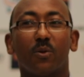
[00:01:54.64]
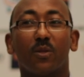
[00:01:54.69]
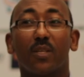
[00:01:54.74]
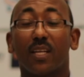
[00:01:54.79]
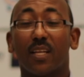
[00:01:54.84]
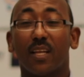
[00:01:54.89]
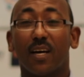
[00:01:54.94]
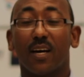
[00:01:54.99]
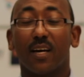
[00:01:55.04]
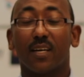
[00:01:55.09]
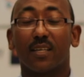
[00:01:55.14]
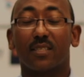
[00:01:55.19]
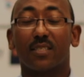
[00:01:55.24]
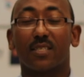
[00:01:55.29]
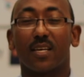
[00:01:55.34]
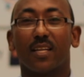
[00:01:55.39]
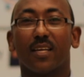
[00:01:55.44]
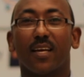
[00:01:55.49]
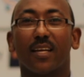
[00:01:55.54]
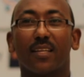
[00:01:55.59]
منتدى
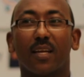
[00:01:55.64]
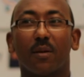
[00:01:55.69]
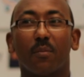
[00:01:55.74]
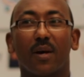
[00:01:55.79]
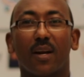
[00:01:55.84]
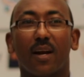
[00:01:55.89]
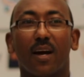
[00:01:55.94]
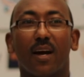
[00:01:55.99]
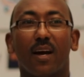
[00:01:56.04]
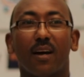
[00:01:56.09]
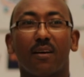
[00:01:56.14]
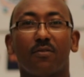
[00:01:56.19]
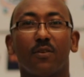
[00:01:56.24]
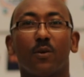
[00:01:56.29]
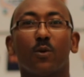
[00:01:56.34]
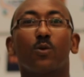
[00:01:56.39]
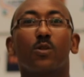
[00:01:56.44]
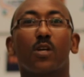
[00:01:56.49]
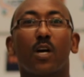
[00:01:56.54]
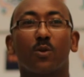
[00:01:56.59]
اقتصادية المرأة في
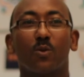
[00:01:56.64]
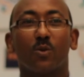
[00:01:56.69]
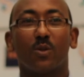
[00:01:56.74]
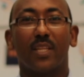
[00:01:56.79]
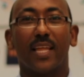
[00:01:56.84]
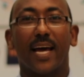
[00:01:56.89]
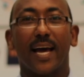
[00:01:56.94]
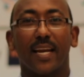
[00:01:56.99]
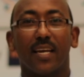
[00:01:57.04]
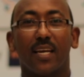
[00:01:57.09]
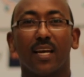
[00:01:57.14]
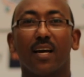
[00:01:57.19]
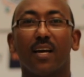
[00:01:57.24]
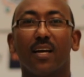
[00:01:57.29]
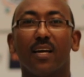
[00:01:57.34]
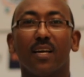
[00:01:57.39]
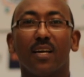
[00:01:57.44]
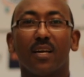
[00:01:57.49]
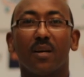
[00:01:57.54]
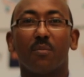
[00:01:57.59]
نسخة الثانية
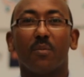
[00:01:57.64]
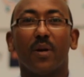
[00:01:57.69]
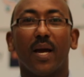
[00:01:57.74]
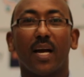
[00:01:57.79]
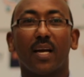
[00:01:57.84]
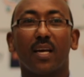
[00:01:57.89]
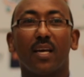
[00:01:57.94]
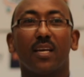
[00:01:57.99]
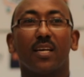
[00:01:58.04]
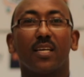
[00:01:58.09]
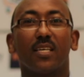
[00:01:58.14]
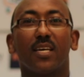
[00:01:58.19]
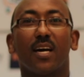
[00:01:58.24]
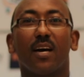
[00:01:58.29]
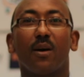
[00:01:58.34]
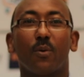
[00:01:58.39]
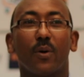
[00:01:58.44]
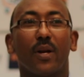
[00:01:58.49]
بحقق نجاح